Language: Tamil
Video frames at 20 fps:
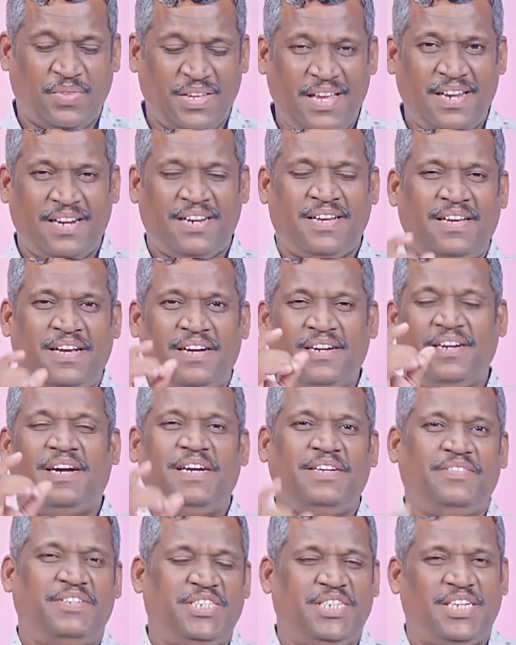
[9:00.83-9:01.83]
இயற்கை
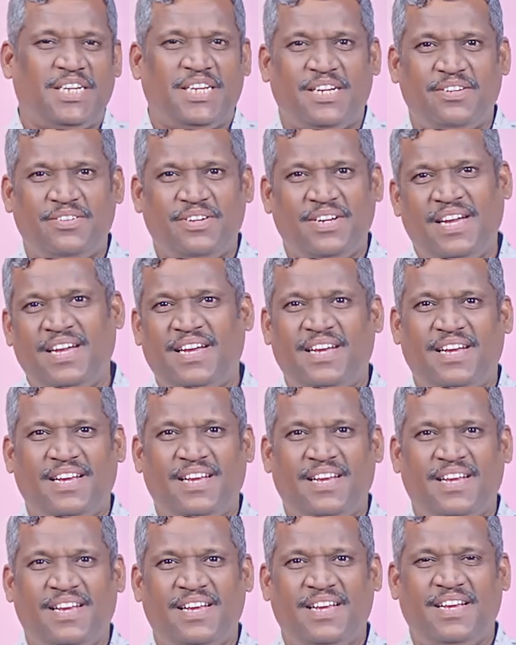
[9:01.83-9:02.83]
அங்காடி வச்சுருக்கிறவங்க
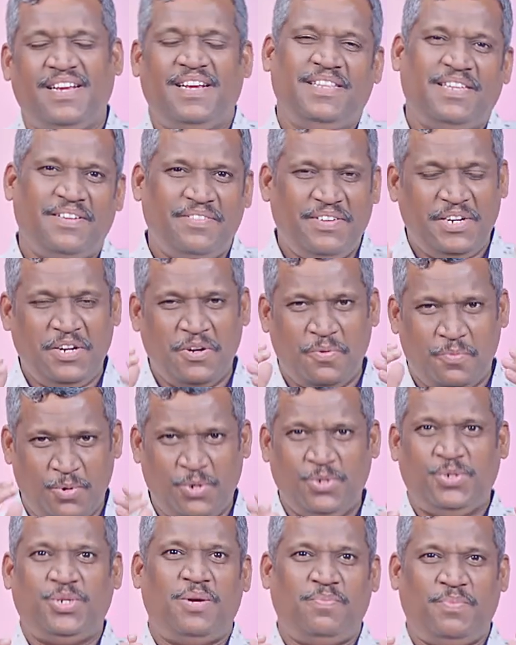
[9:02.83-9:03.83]
இந்த வீடியோ
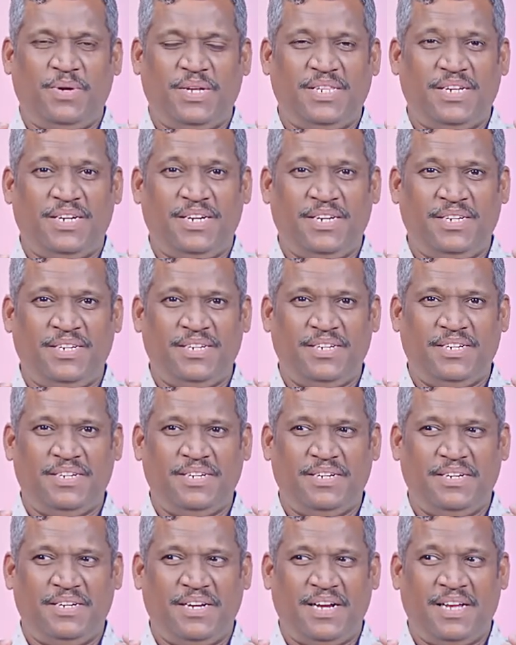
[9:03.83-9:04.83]
முழுசாக பார்த்துட்டு
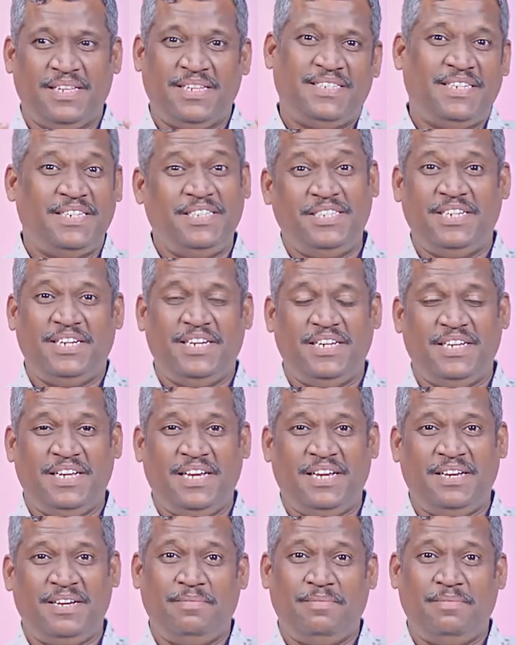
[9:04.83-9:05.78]
அதை செஞ்சு நீங்கள்